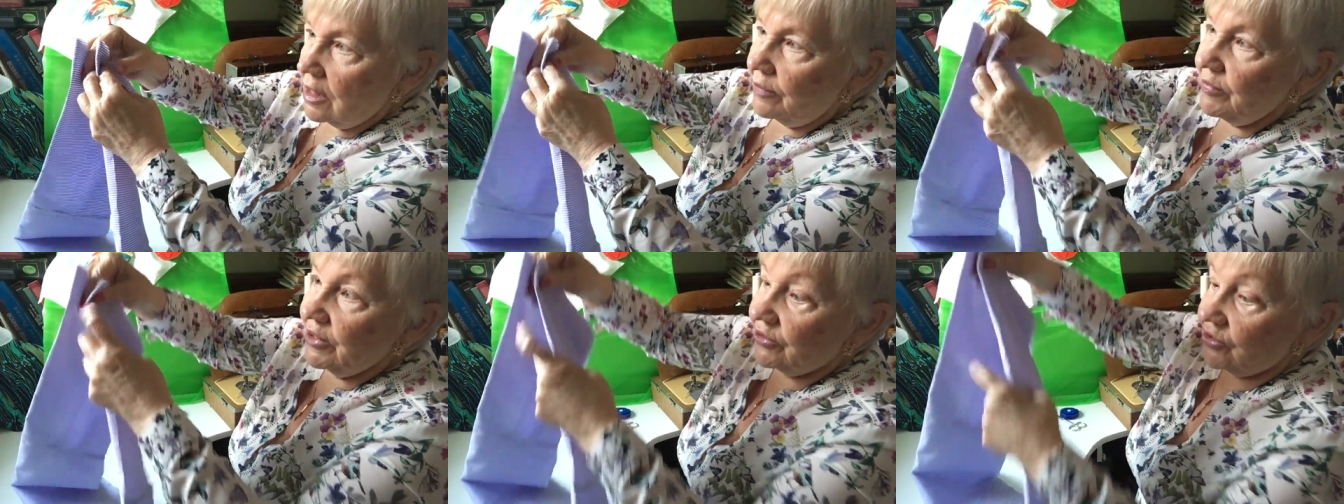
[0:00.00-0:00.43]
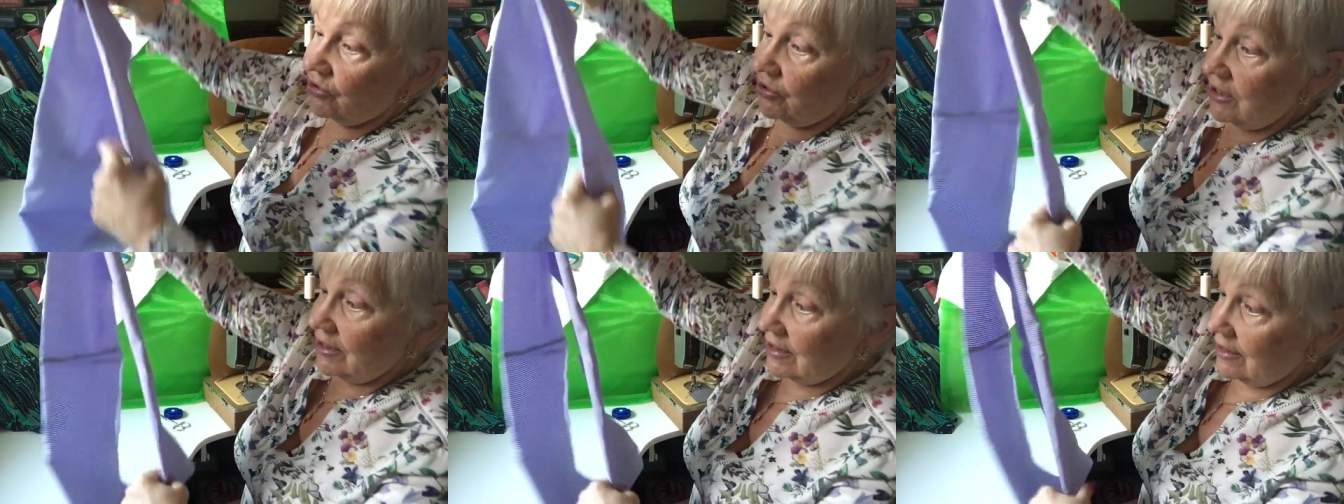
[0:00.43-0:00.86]
Метр
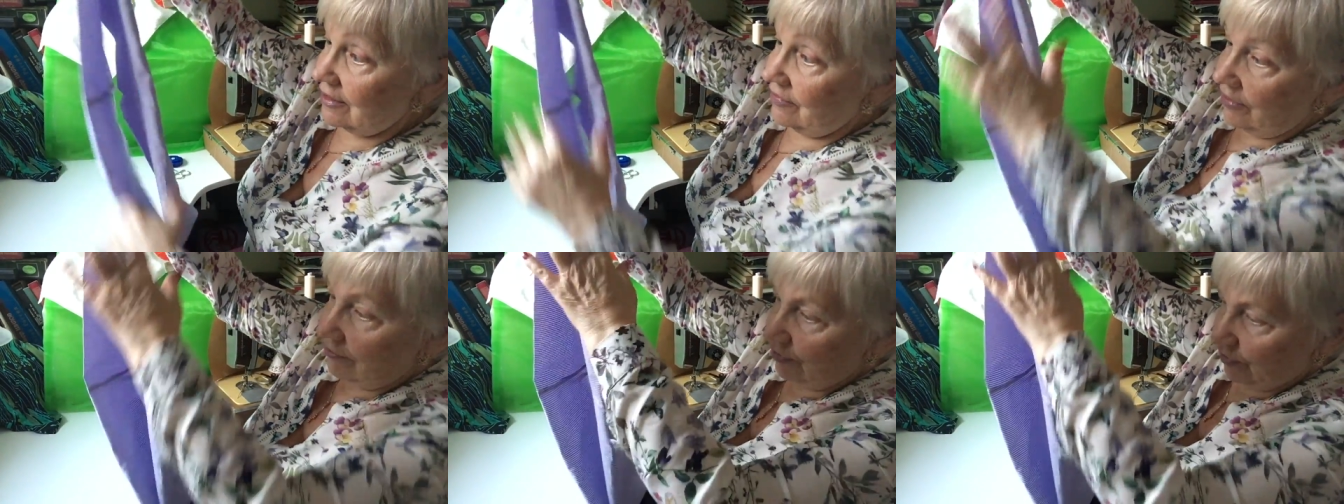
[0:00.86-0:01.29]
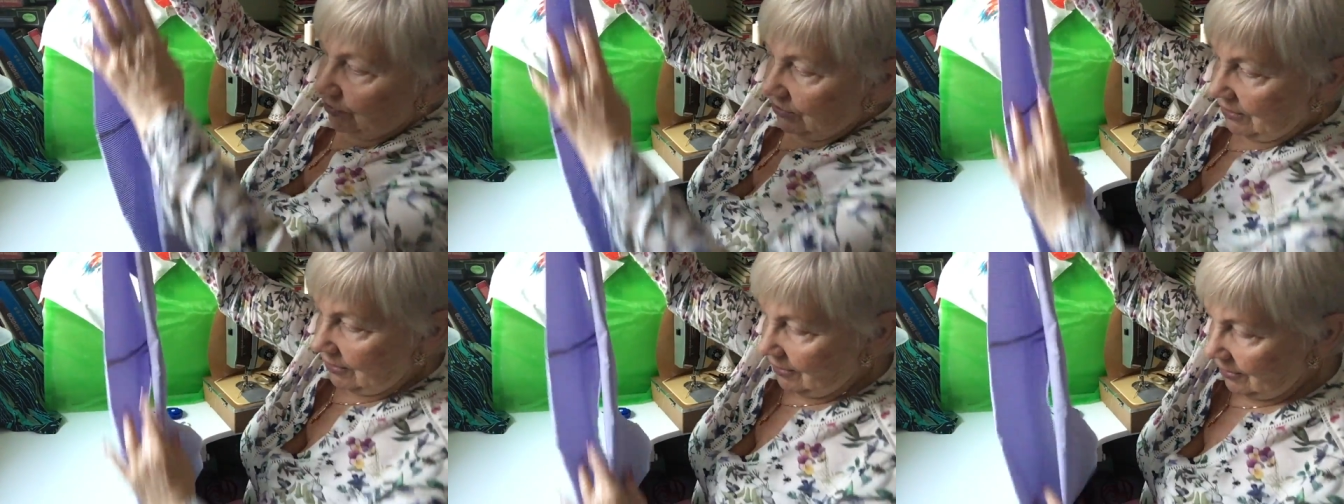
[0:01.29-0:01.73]
тридцать два вот
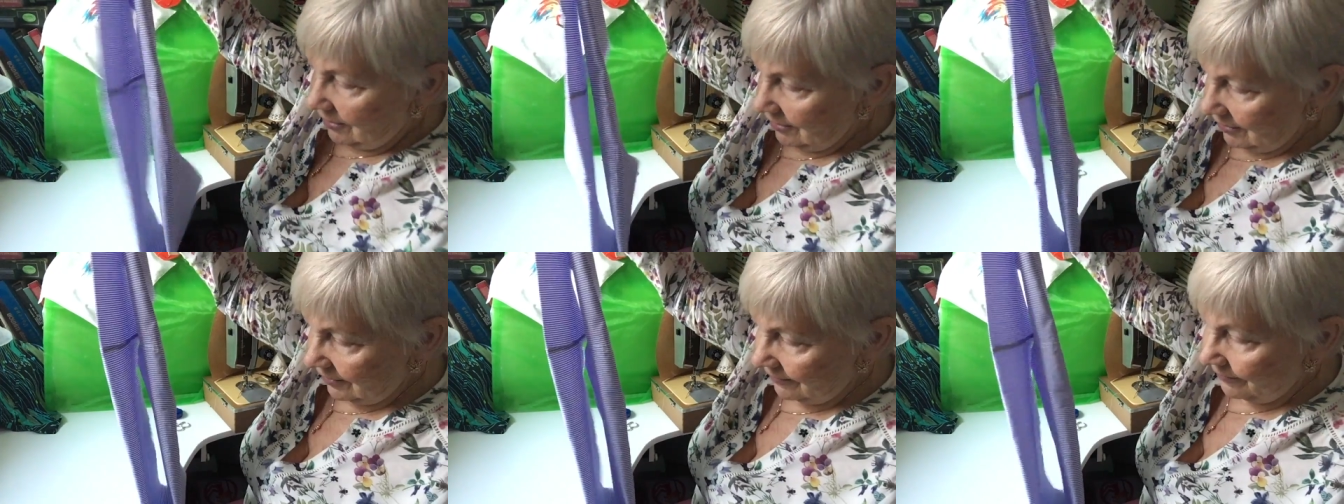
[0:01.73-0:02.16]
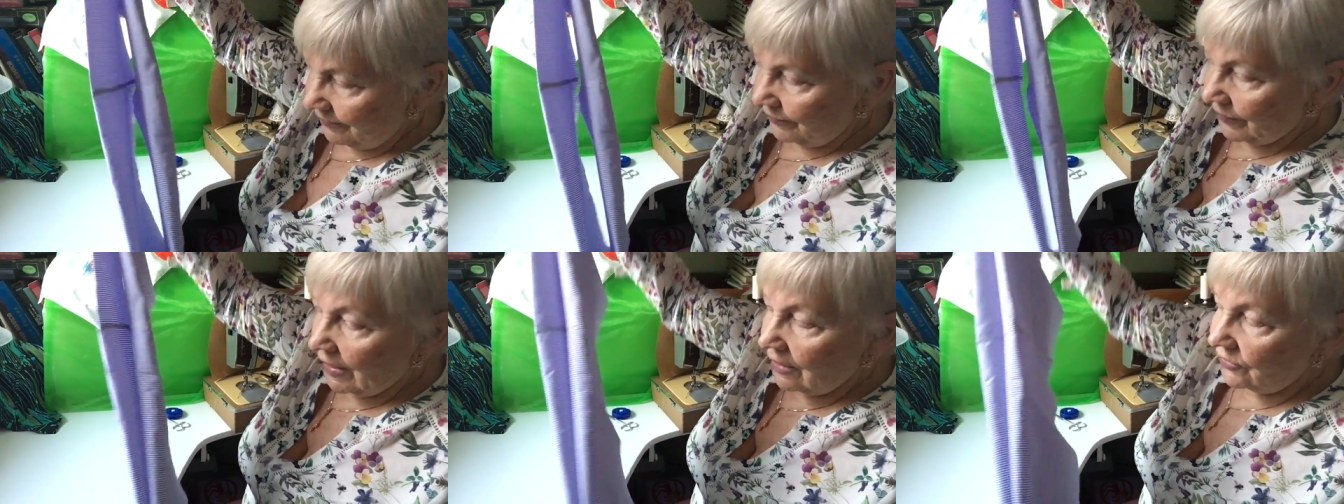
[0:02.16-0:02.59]
так.
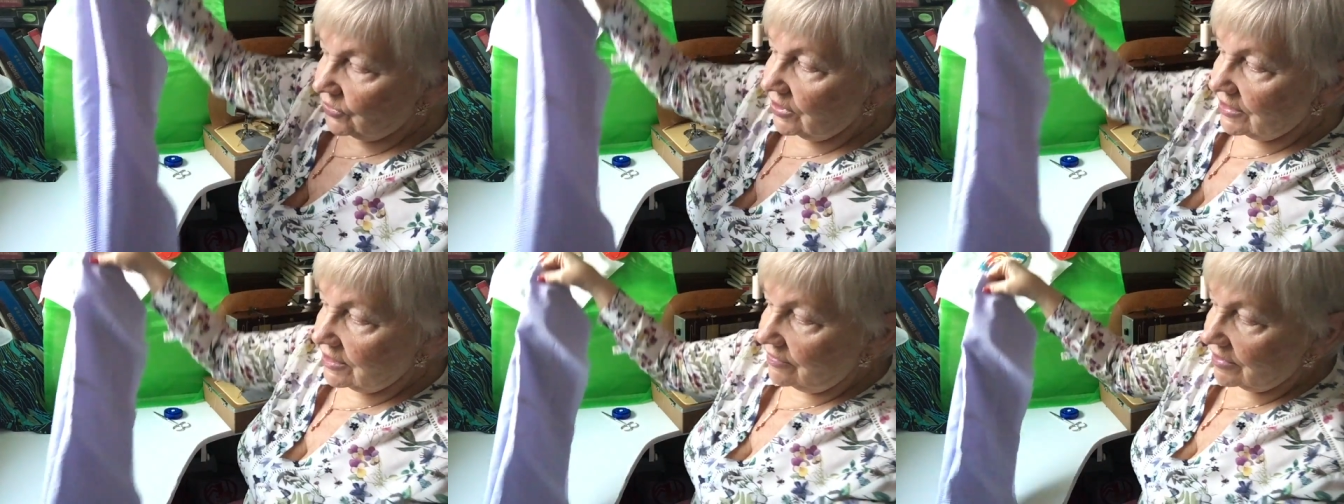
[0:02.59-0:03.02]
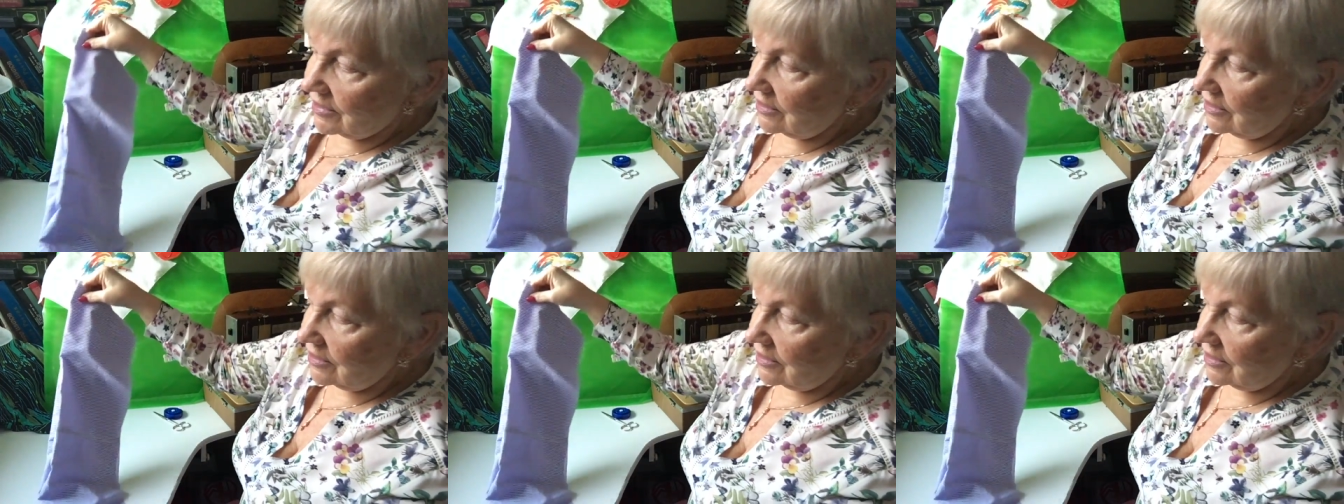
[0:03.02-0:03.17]
32